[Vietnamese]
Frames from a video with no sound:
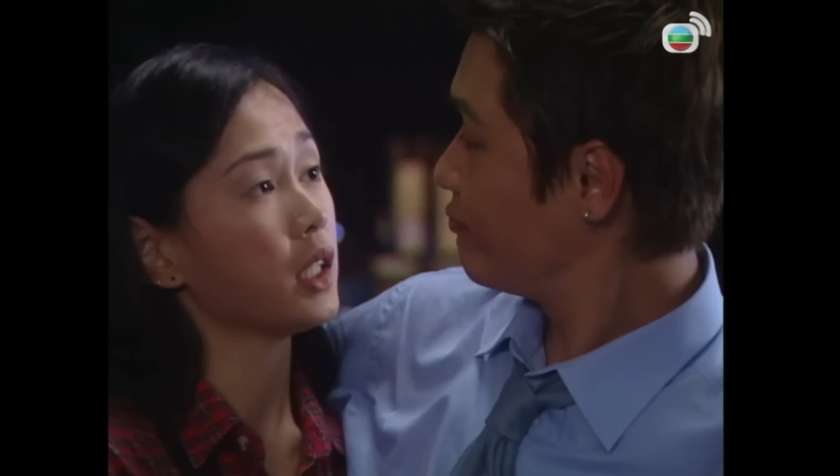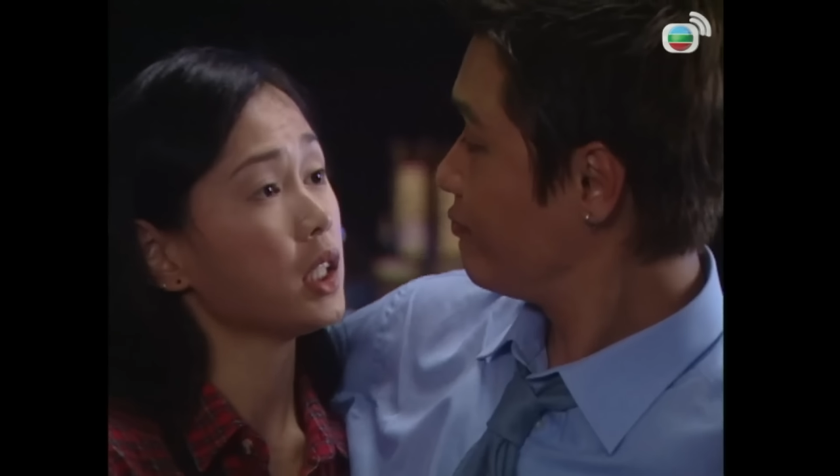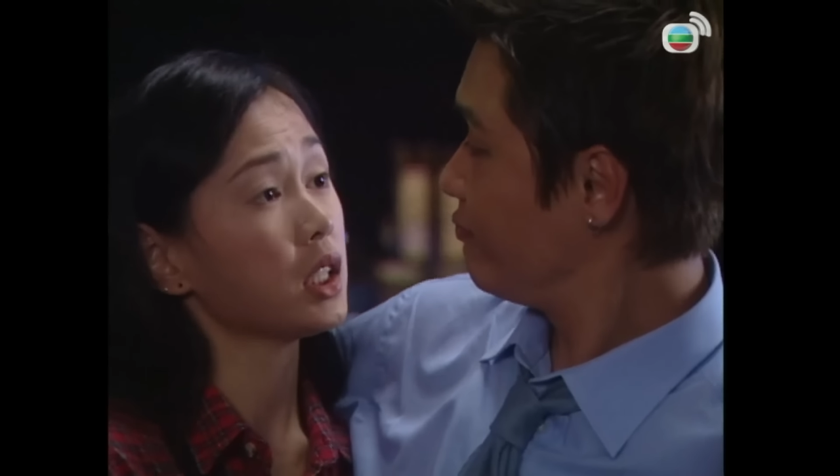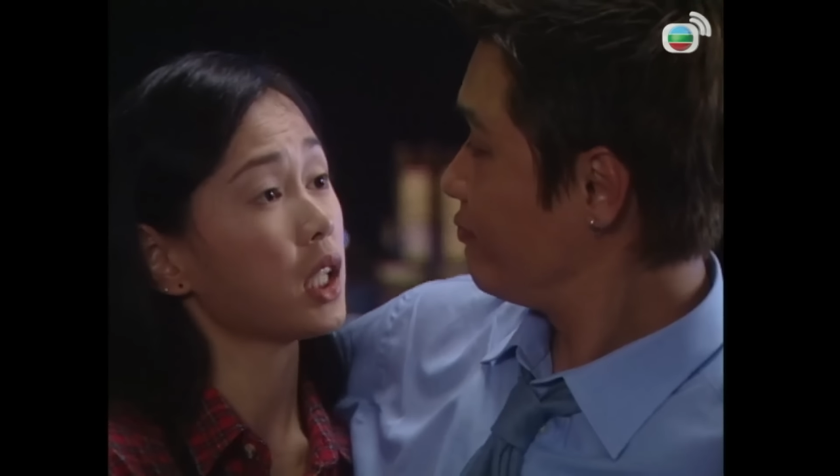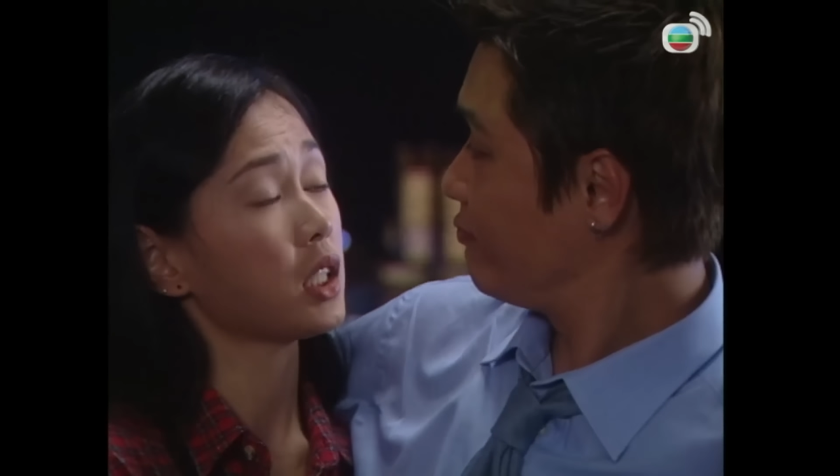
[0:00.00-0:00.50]

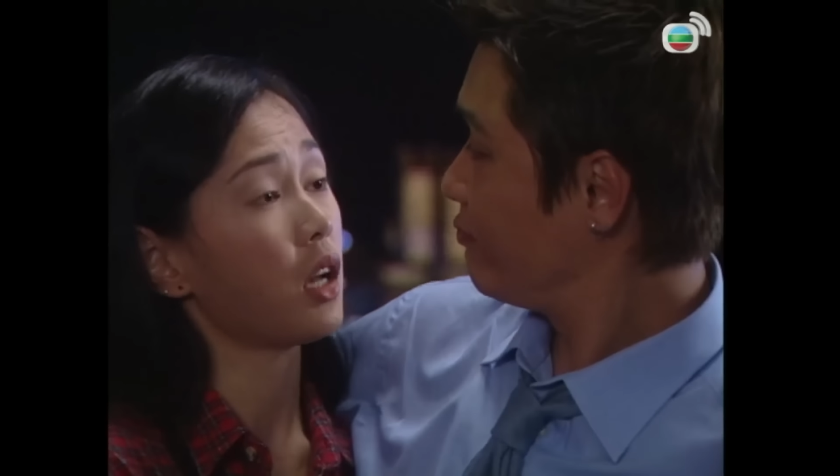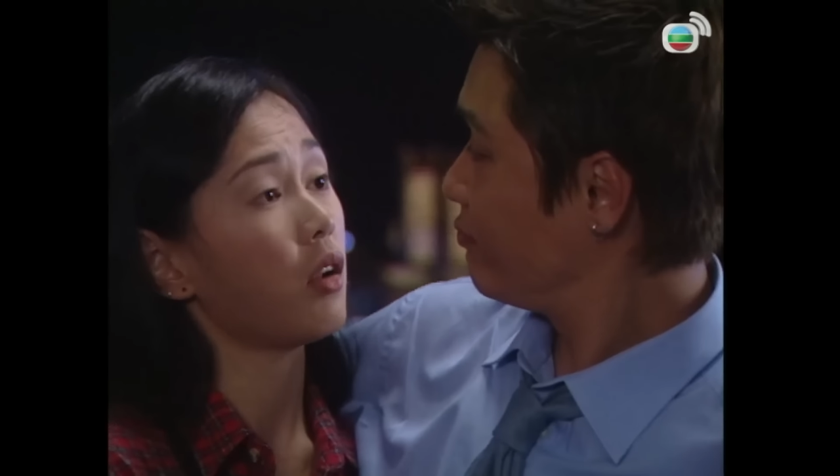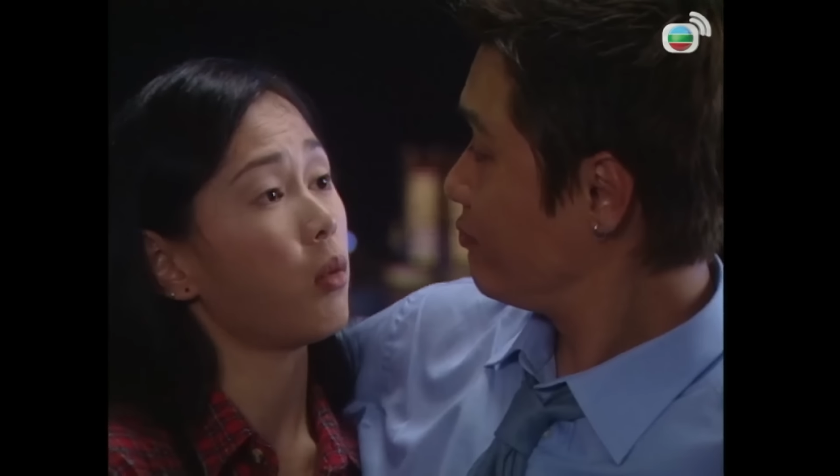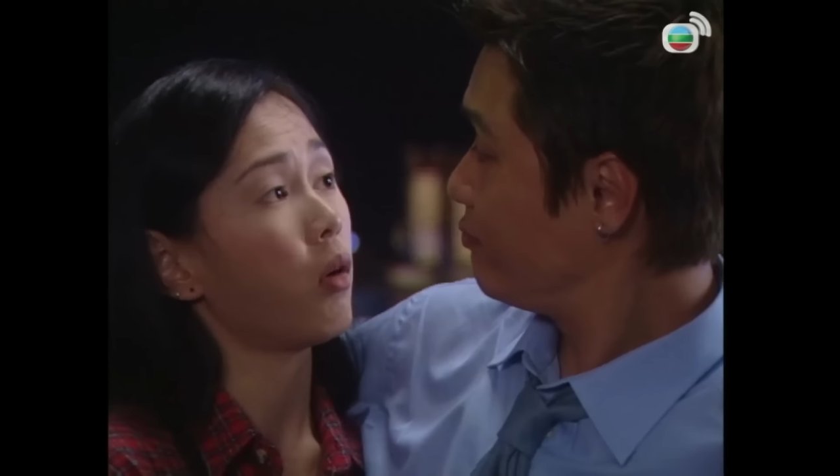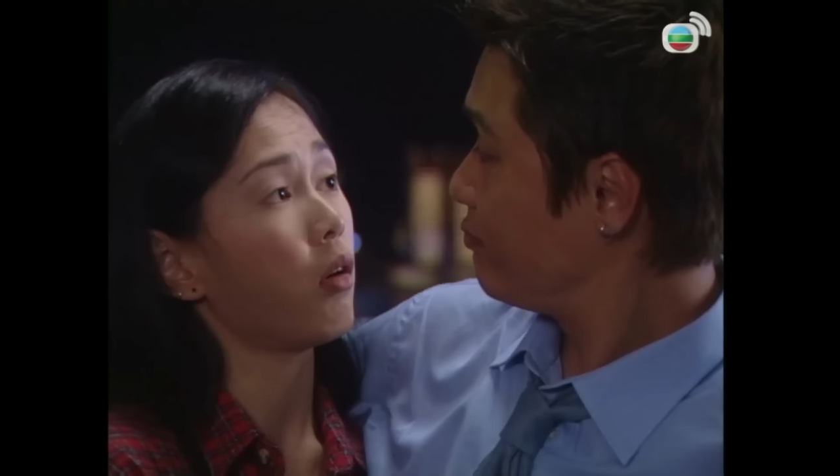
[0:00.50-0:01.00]
Mình đã xài hết
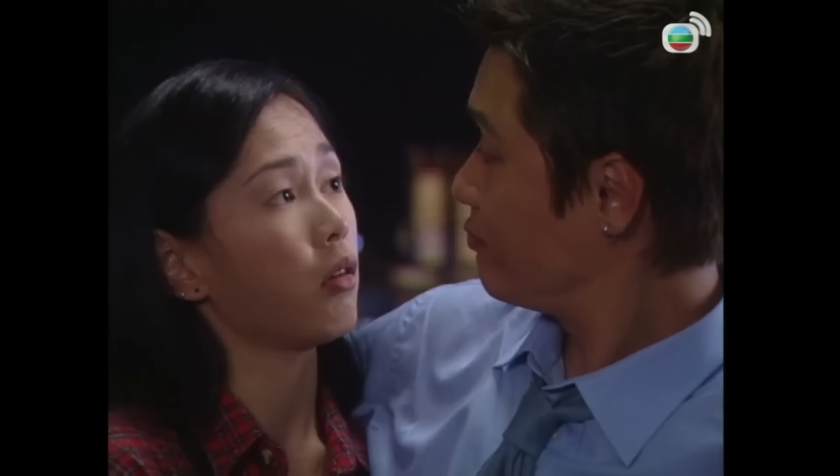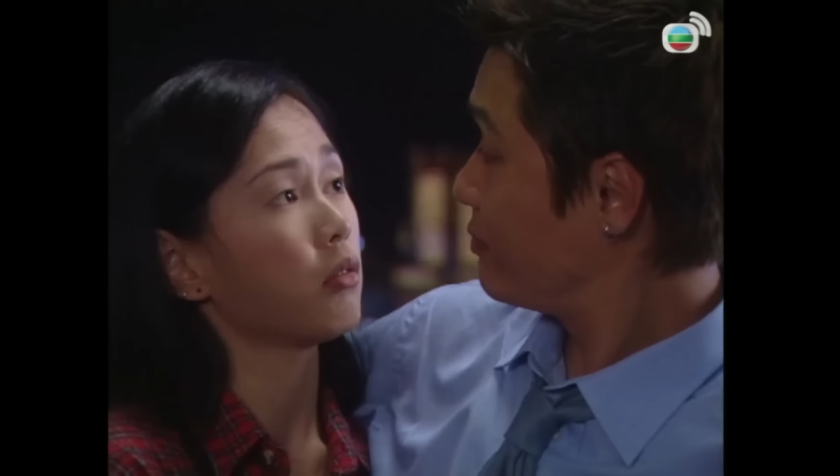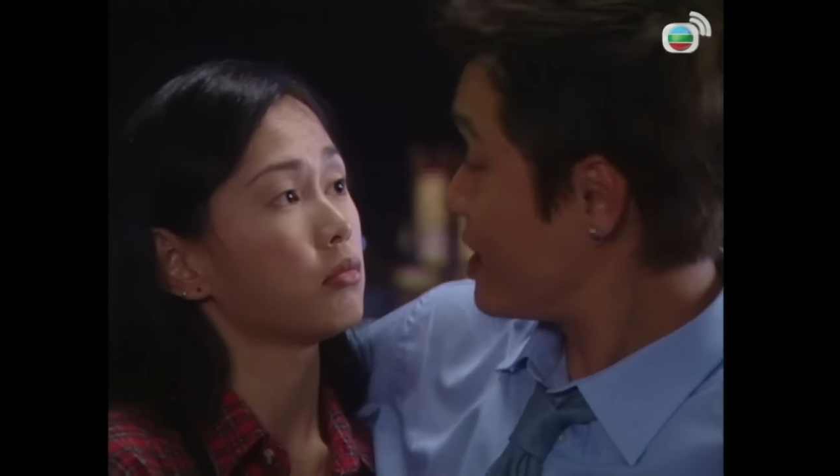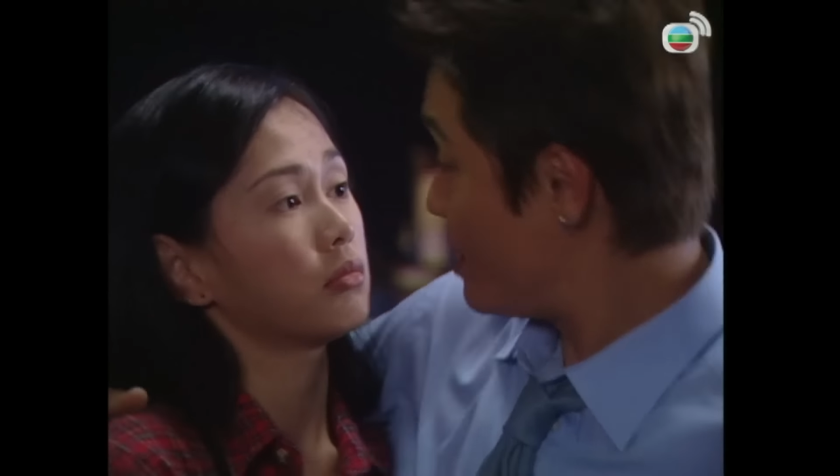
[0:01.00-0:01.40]
tiền rồi